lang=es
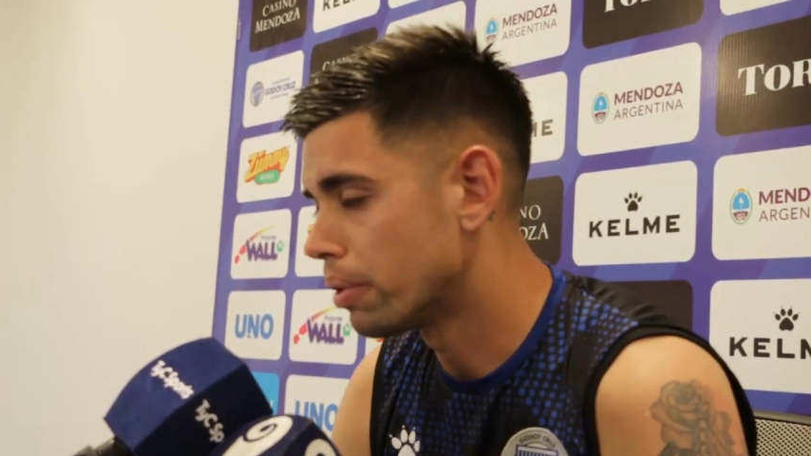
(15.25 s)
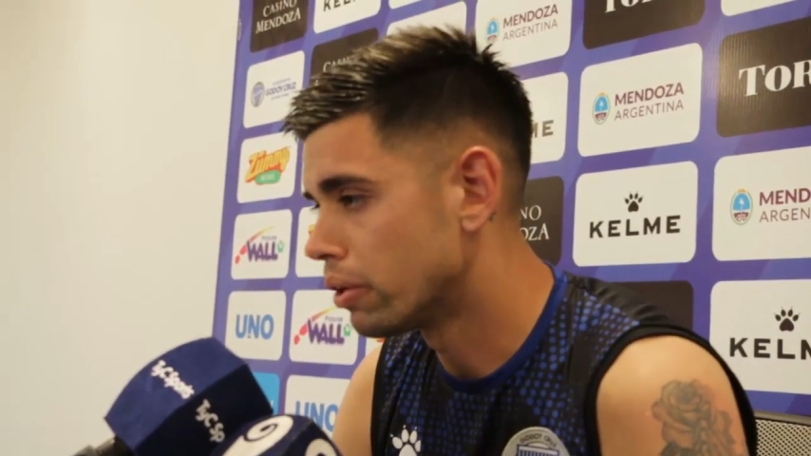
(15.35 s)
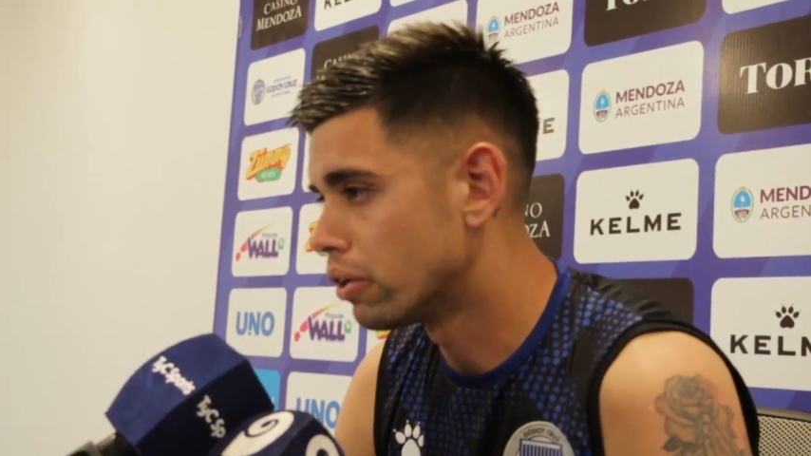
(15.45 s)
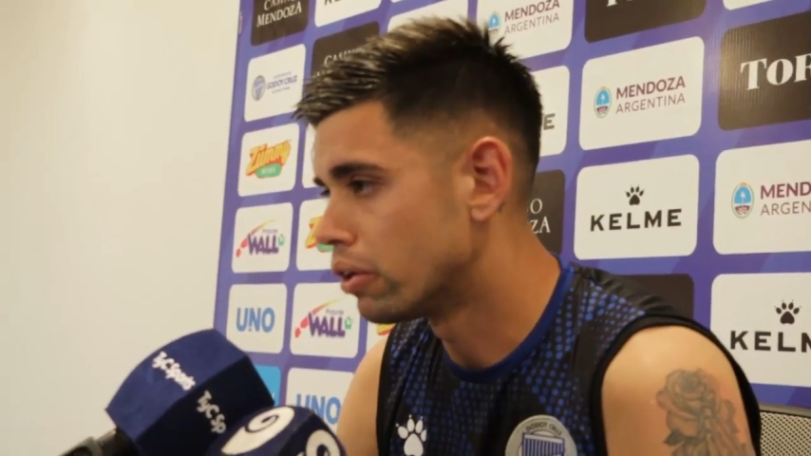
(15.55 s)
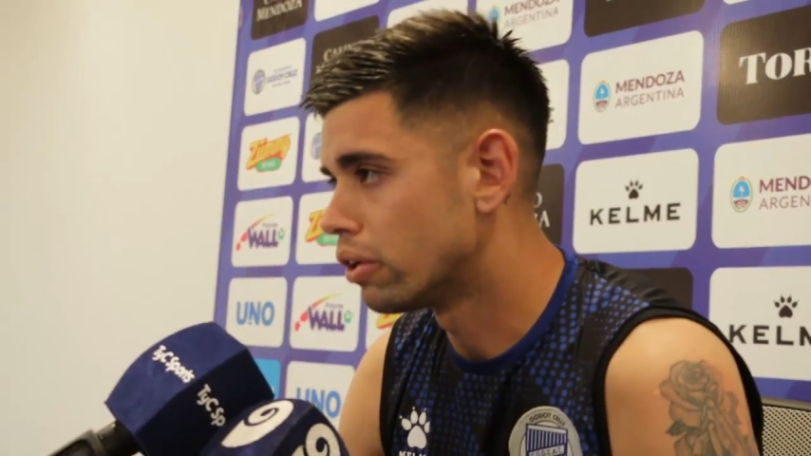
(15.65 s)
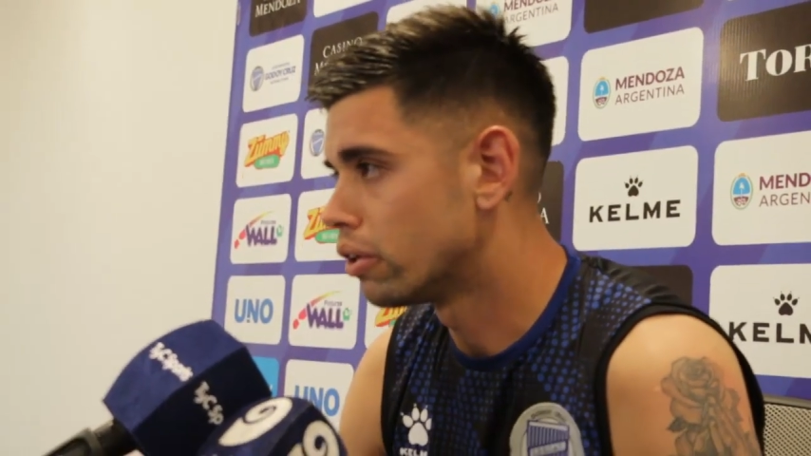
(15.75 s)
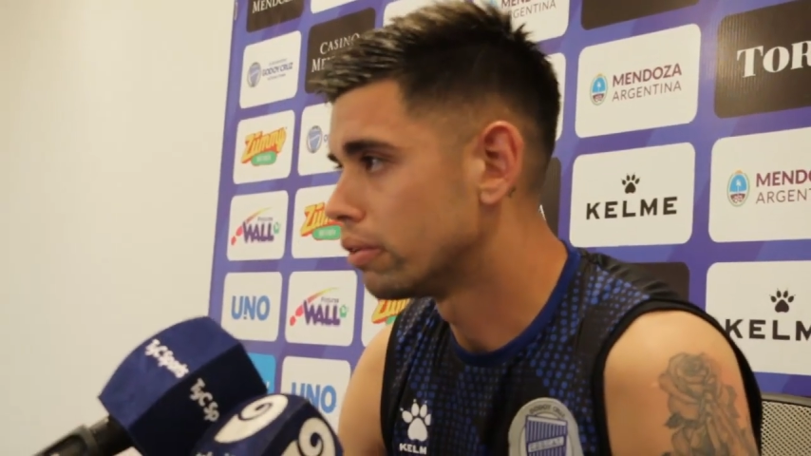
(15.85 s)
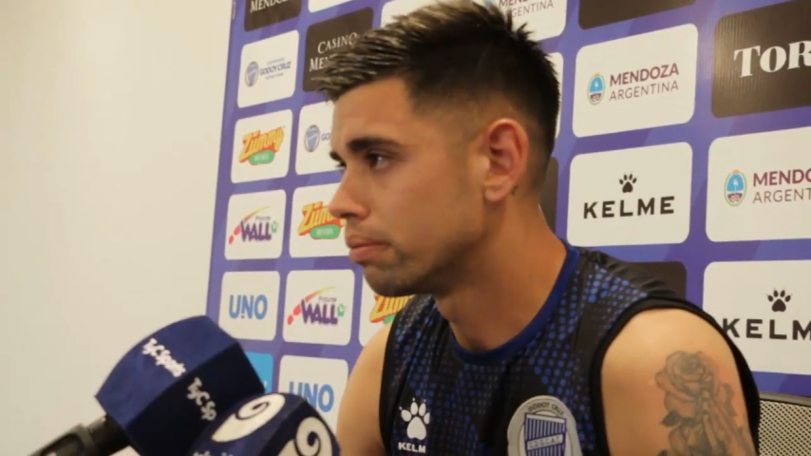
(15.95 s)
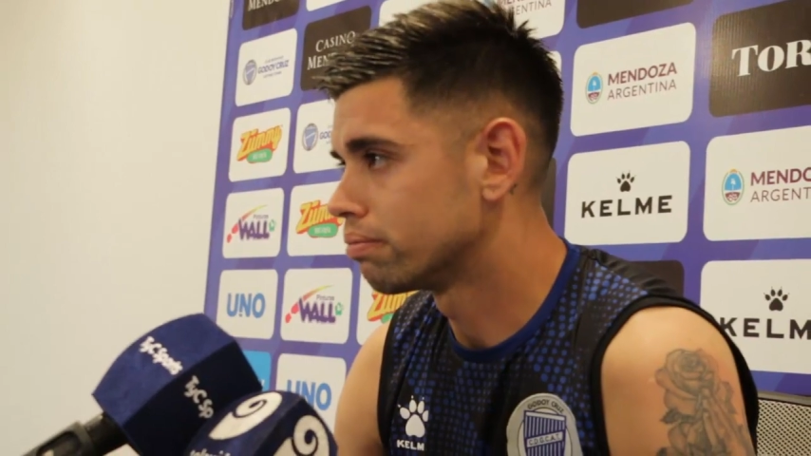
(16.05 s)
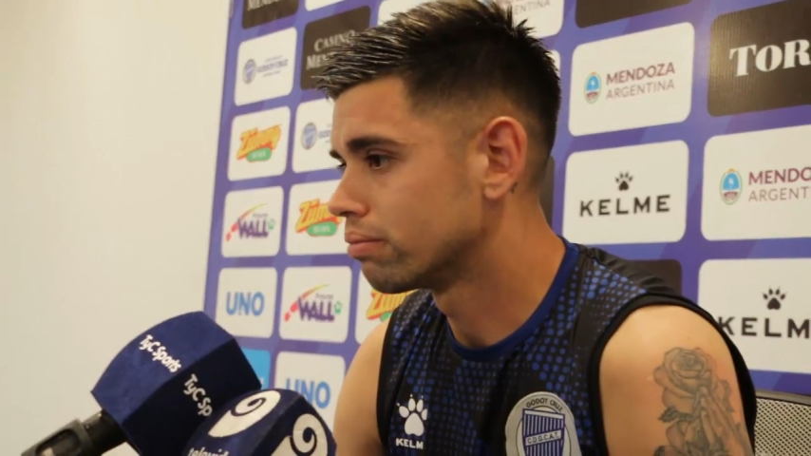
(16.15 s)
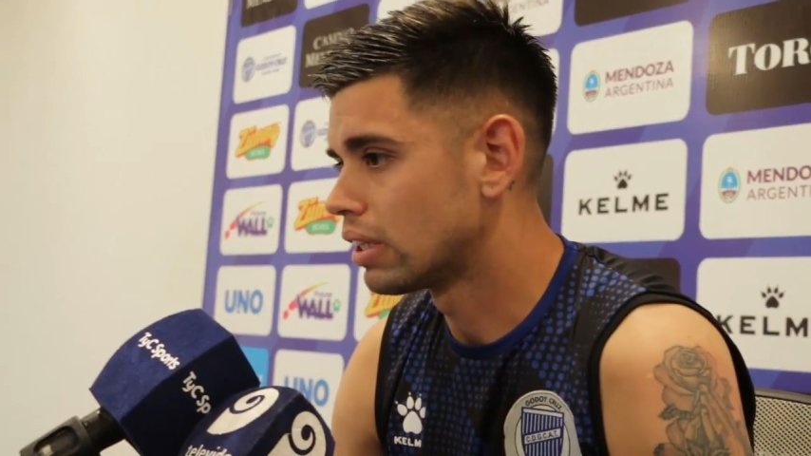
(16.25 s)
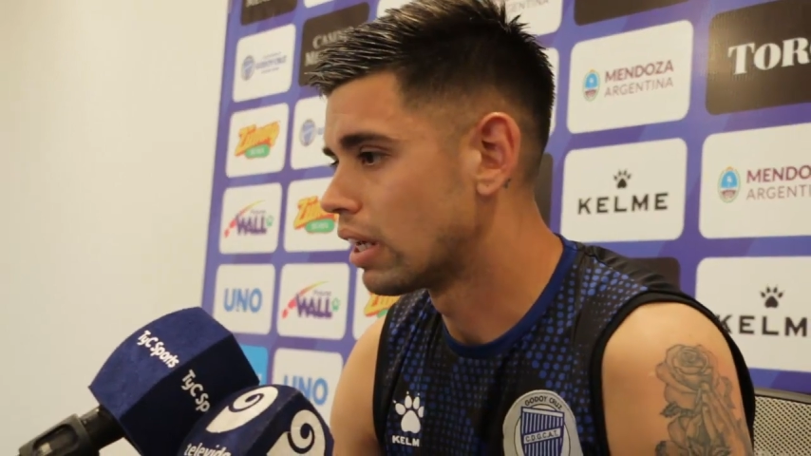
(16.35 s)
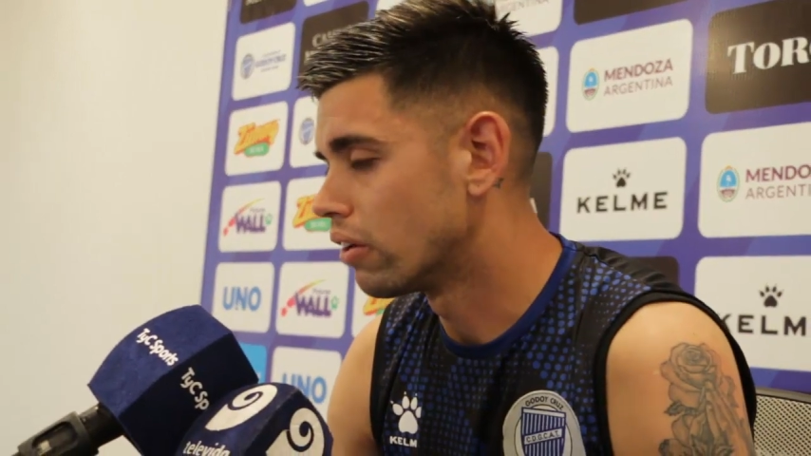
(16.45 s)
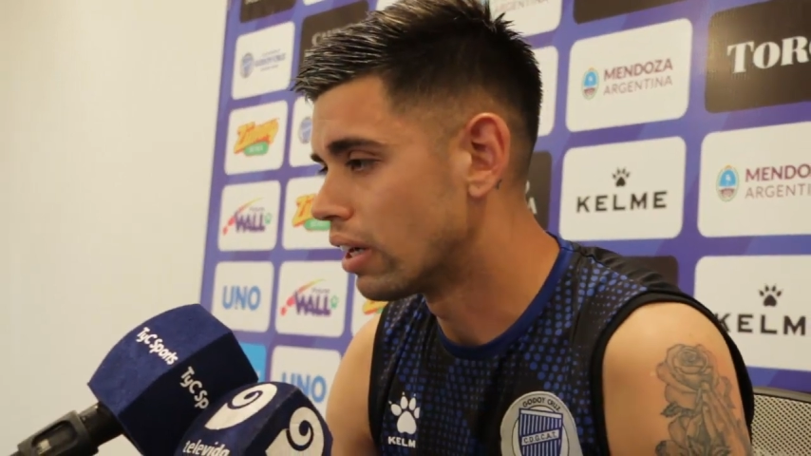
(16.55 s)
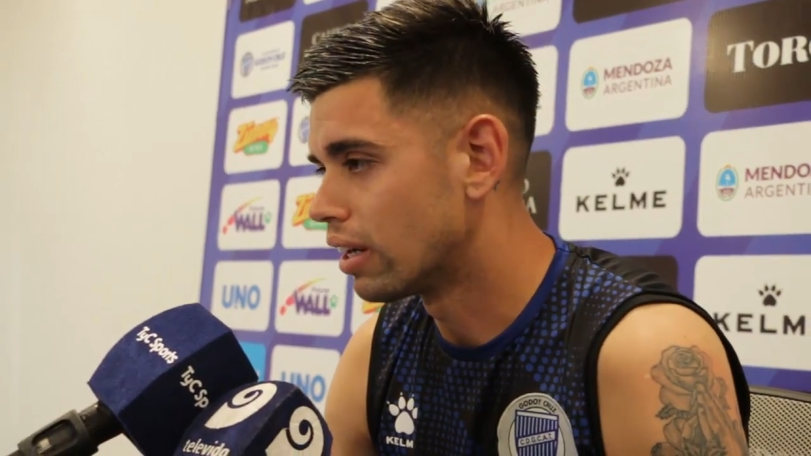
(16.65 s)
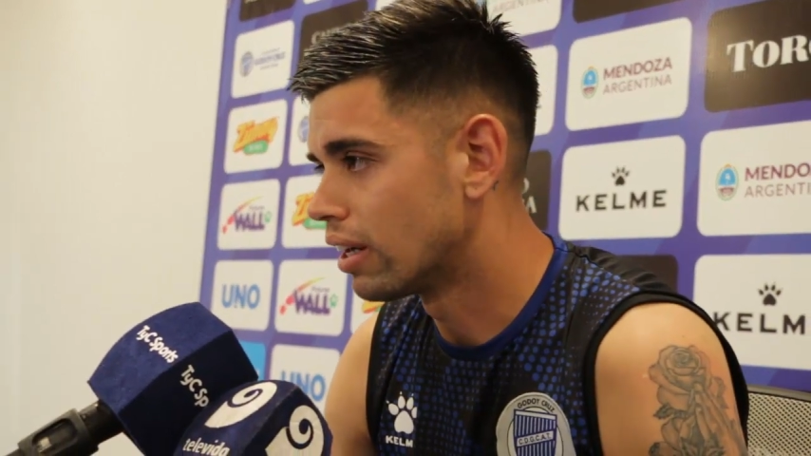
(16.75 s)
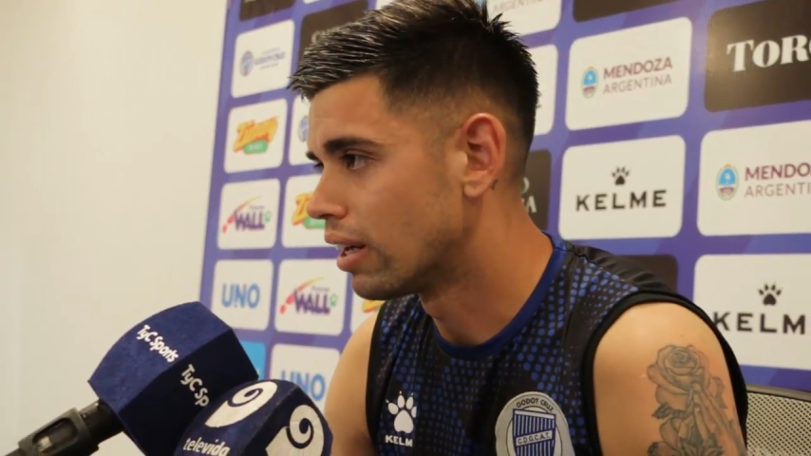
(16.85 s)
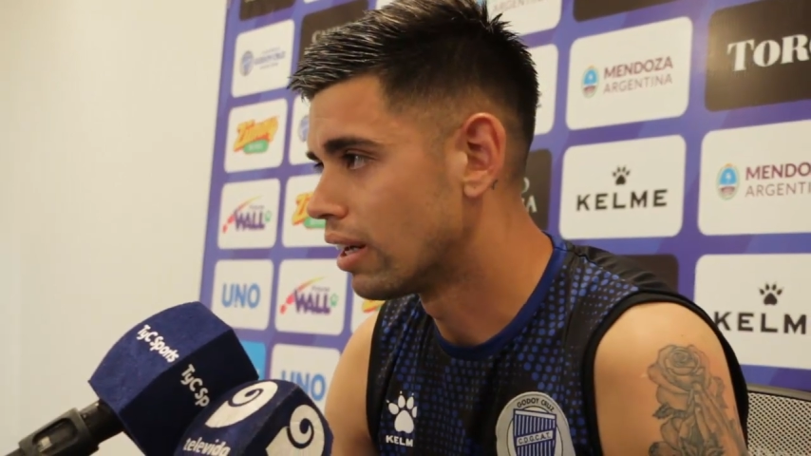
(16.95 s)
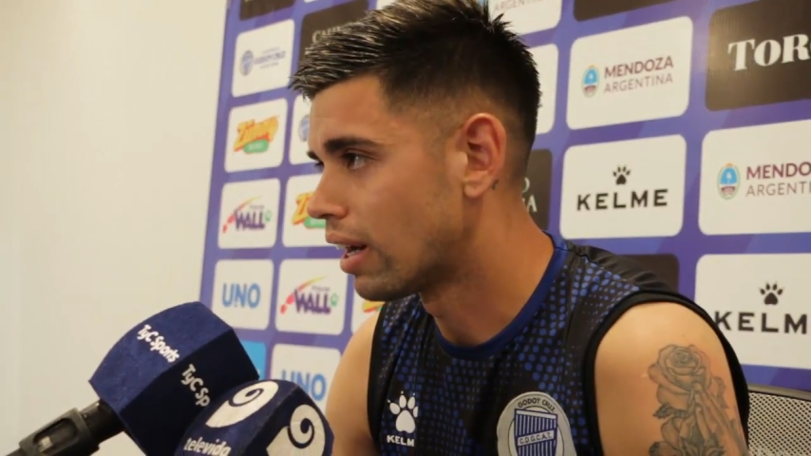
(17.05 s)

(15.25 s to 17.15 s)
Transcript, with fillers: pero creo que